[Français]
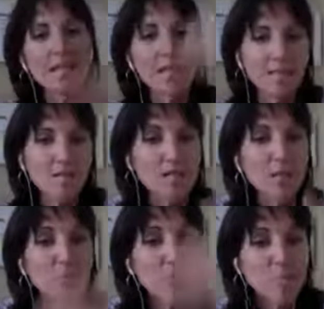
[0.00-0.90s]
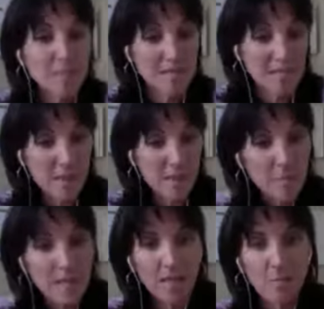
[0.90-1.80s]
c'est ça
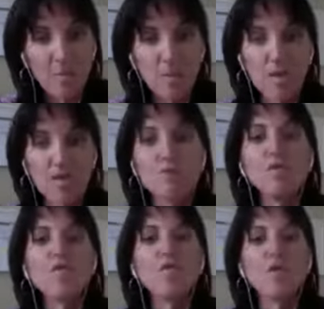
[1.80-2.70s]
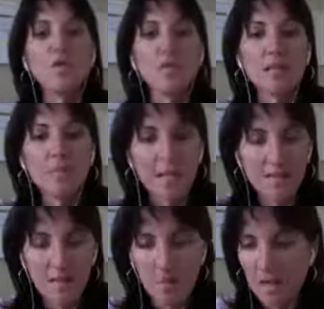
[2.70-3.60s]
n'apparaît pas comme nous, on aimerait que
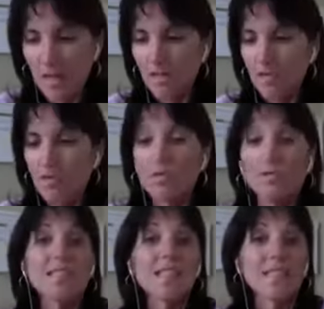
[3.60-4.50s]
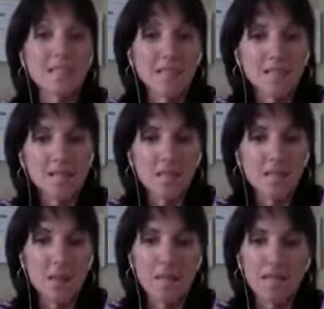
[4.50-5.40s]
ça apparaisse ou qu'on s'attend à ce que ça
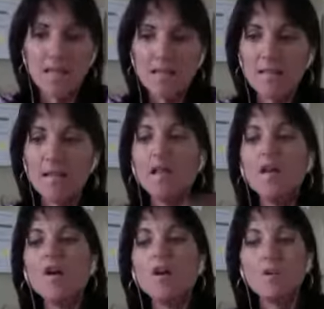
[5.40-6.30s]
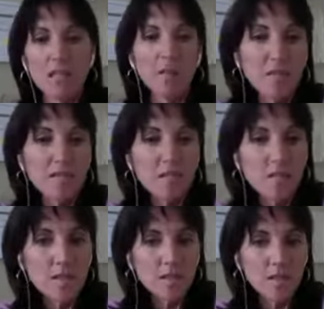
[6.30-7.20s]
apparaisse, on appelle
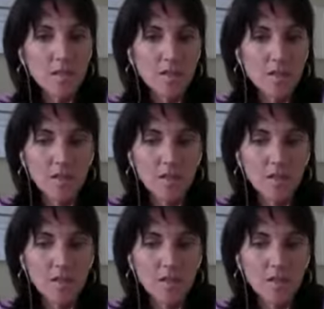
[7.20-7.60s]
ceci un échec.